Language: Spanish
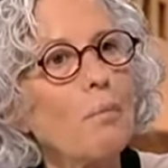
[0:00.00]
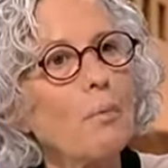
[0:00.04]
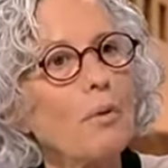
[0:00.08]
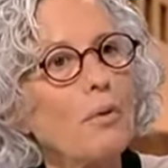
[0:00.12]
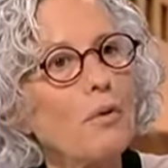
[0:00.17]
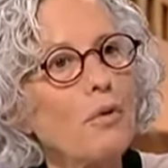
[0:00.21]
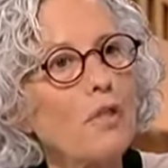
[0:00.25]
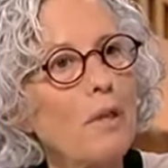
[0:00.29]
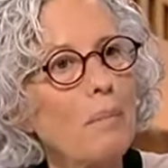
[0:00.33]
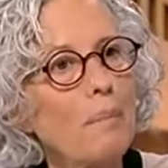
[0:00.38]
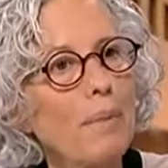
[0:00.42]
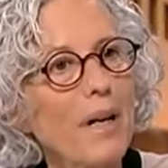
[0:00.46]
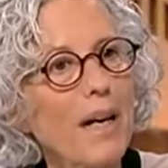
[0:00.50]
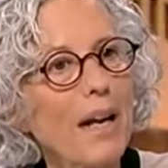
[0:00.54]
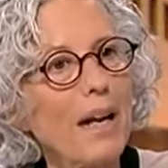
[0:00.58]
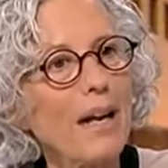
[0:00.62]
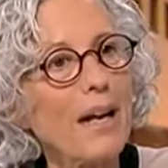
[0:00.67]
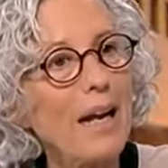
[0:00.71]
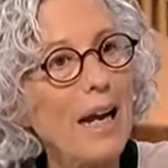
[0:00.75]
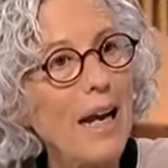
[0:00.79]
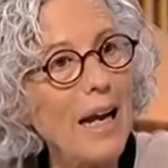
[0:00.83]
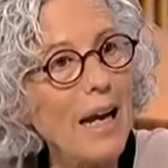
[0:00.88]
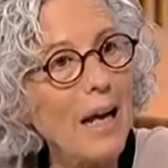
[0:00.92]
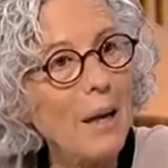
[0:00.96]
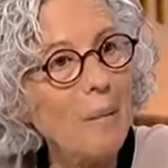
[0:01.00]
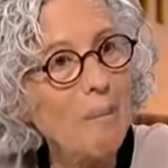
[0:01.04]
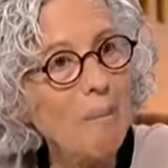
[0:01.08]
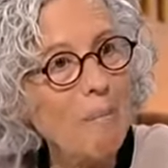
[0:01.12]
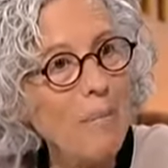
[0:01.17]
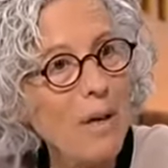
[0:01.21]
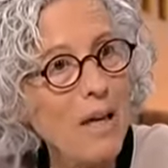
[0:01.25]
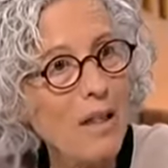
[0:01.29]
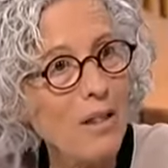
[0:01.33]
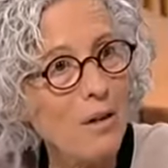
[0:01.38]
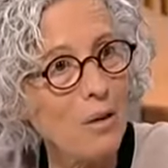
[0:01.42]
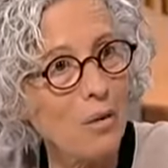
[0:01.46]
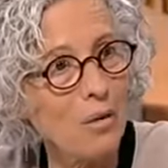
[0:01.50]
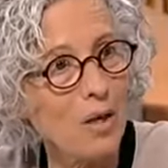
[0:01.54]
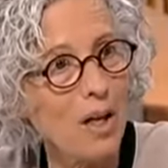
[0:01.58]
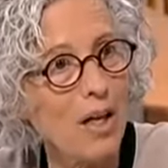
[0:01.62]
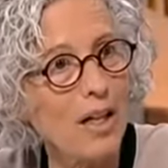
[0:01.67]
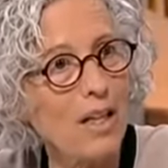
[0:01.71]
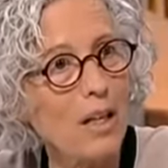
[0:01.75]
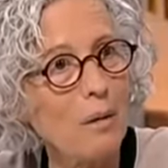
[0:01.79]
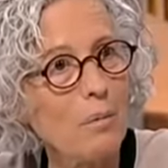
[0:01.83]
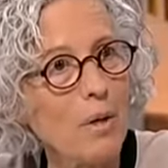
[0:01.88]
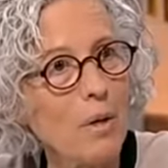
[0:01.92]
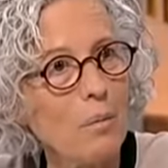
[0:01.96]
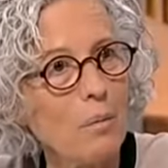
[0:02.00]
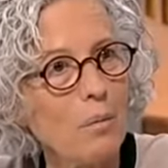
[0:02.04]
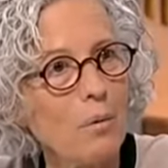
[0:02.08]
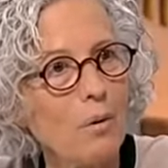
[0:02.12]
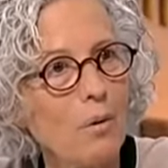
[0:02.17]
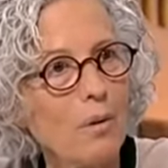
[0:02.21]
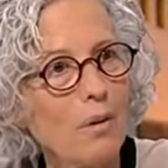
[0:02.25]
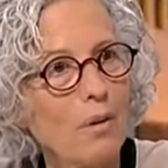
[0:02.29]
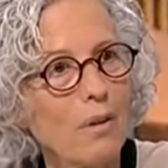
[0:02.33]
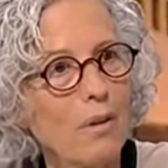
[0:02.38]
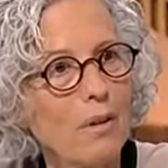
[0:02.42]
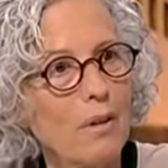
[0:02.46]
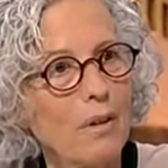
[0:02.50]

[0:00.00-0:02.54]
puedo separar el medio en el que vivo